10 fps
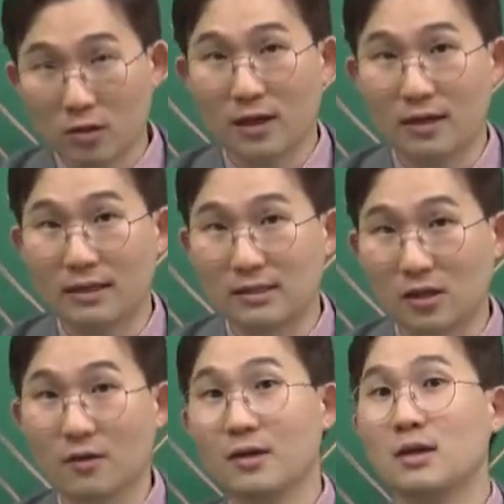들어가
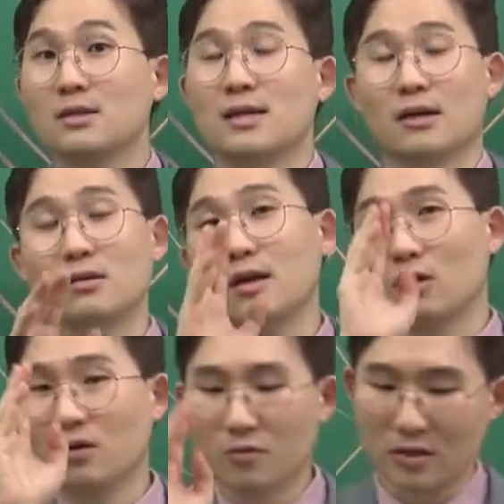있어. 자, 근데
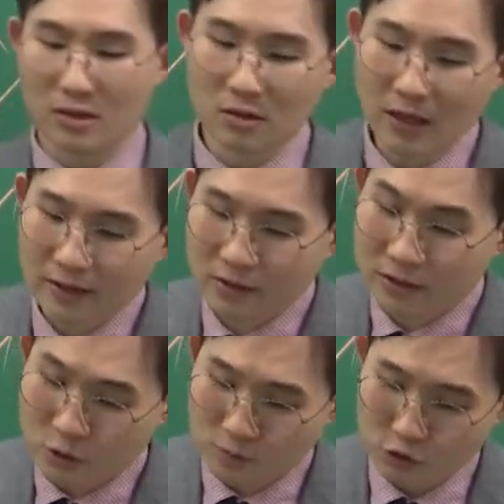여러분들 이거
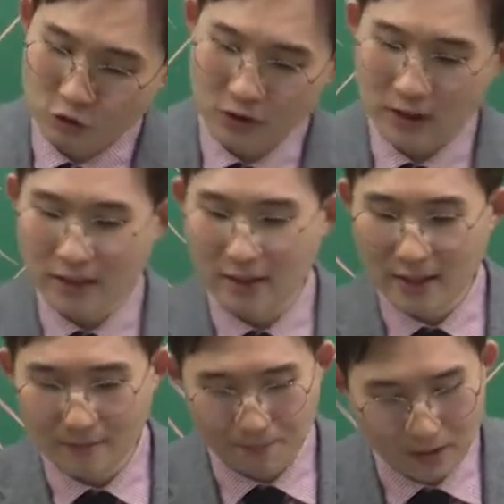하나는 좀 주의를 해야
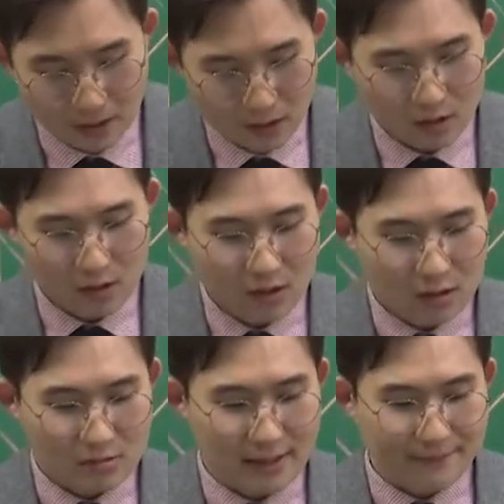돼.
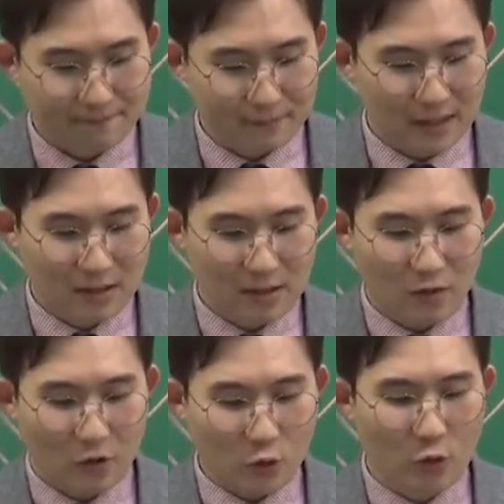자,
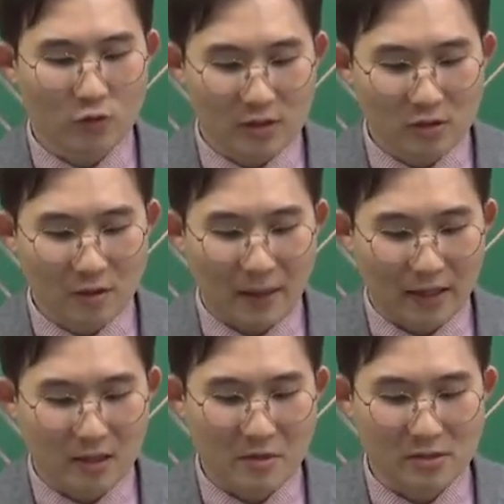교육과정이
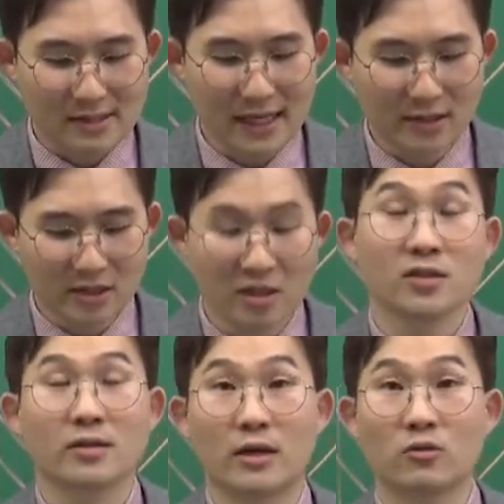바뀌면서
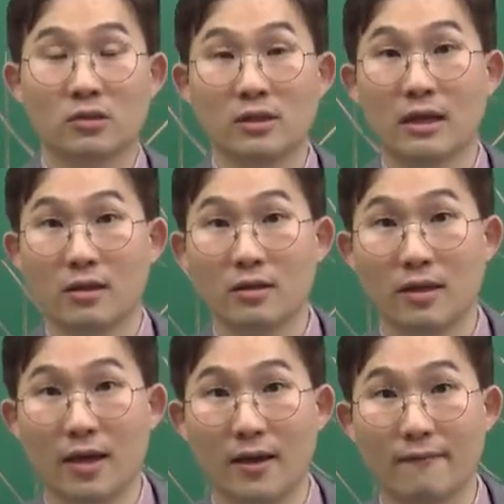삭제되는 내용들이
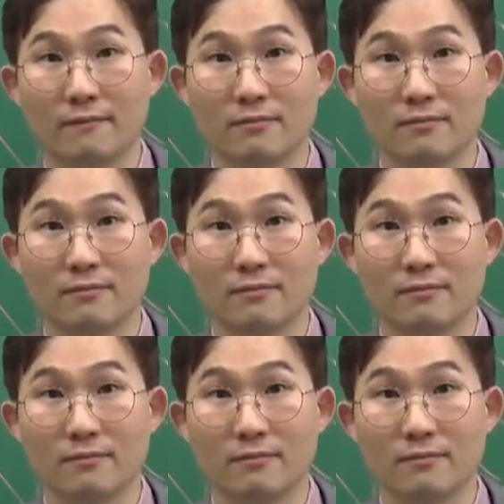있는데